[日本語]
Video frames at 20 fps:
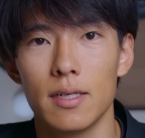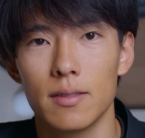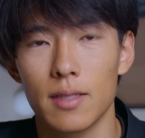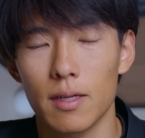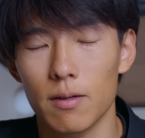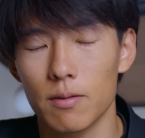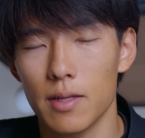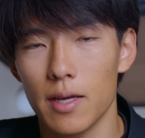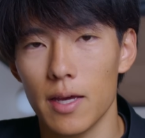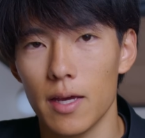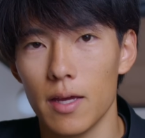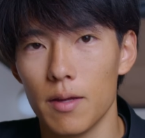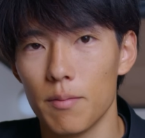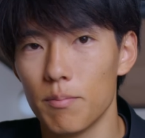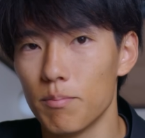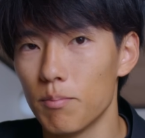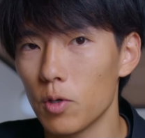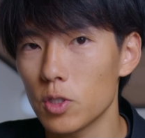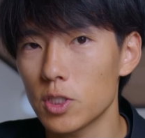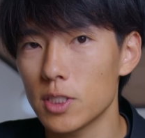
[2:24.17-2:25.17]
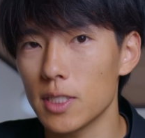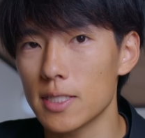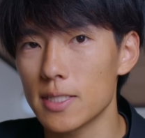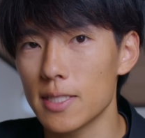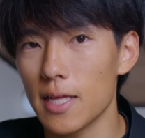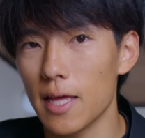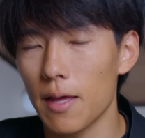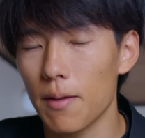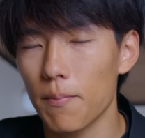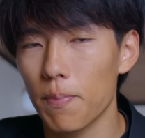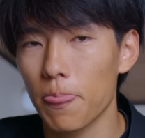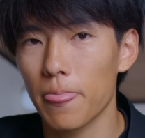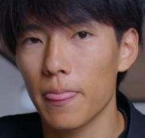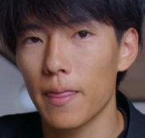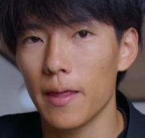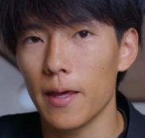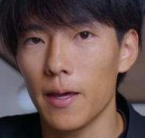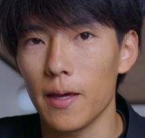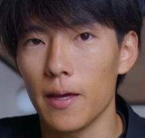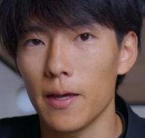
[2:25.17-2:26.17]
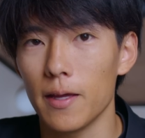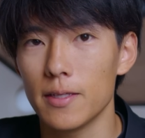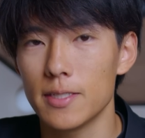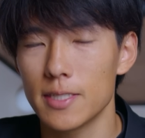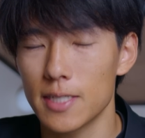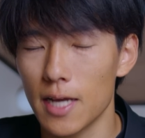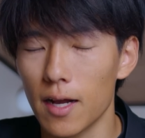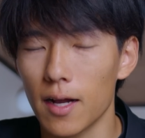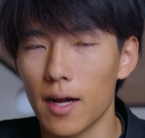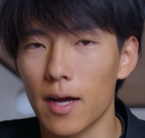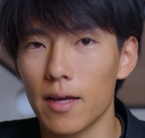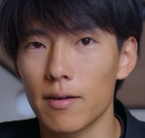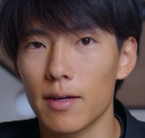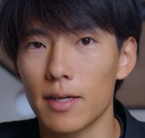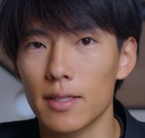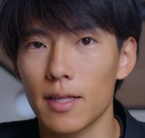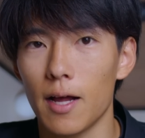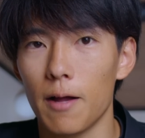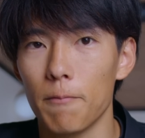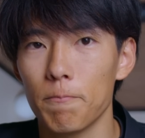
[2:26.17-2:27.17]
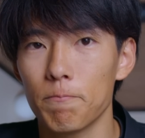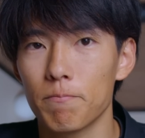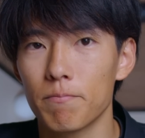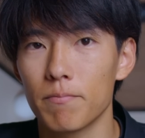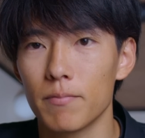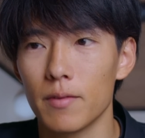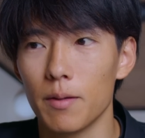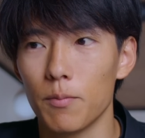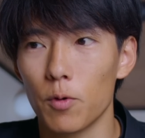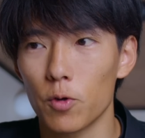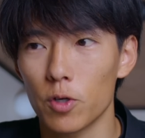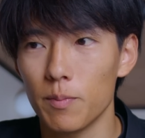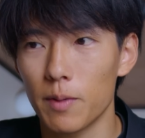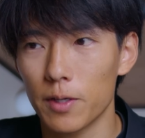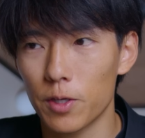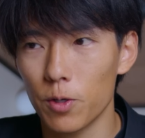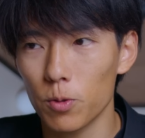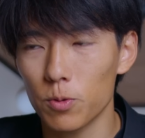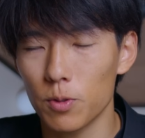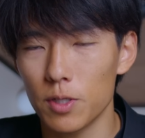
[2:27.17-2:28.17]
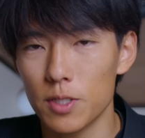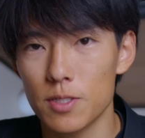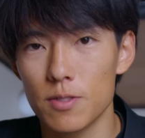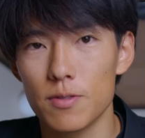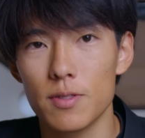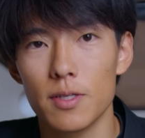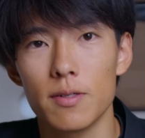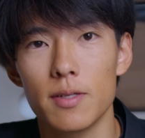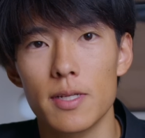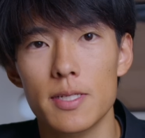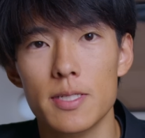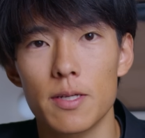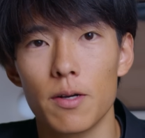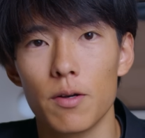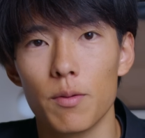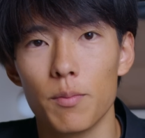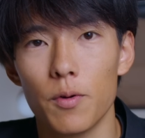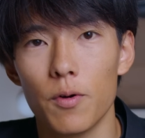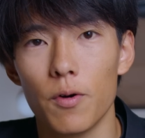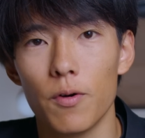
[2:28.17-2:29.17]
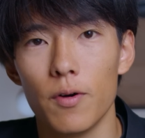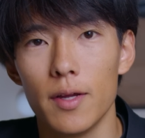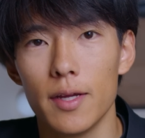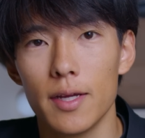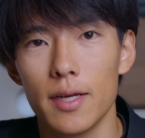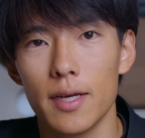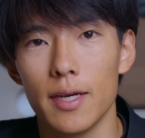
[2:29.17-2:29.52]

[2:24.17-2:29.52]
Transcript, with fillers: なので、もしですね、えー、時間がある方、で、僕今京都に住んでるんですけれども、